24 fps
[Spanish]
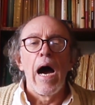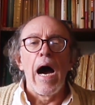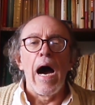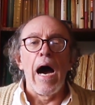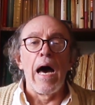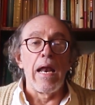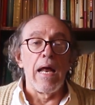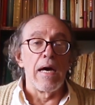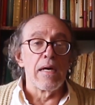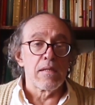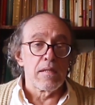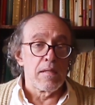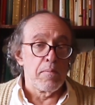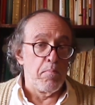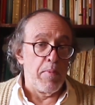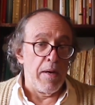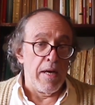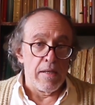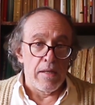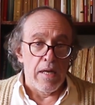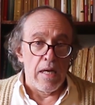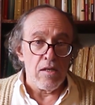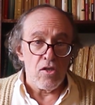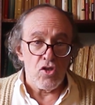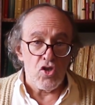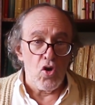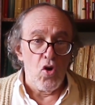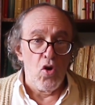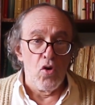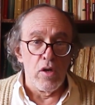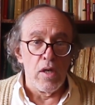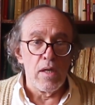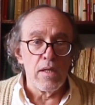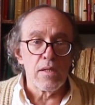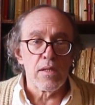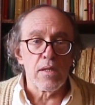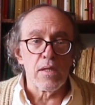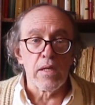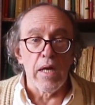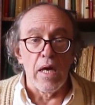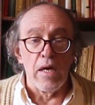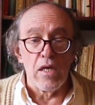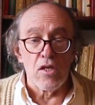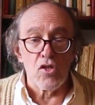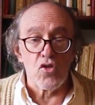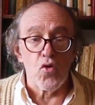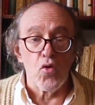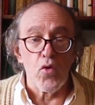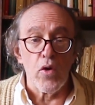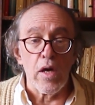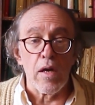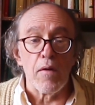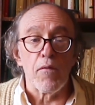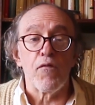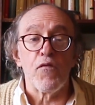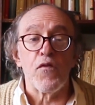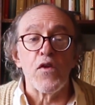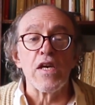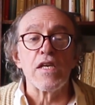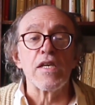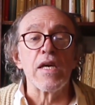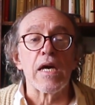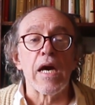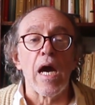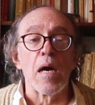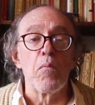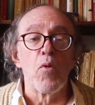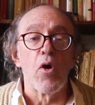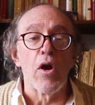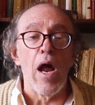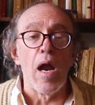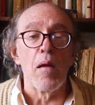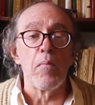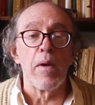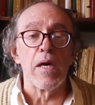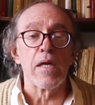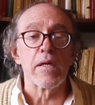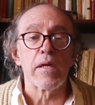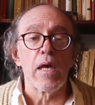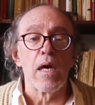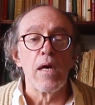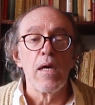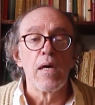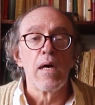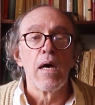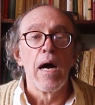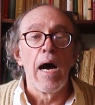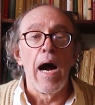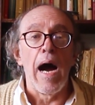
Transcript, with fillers: a las pretensiones de destruir física y moralmente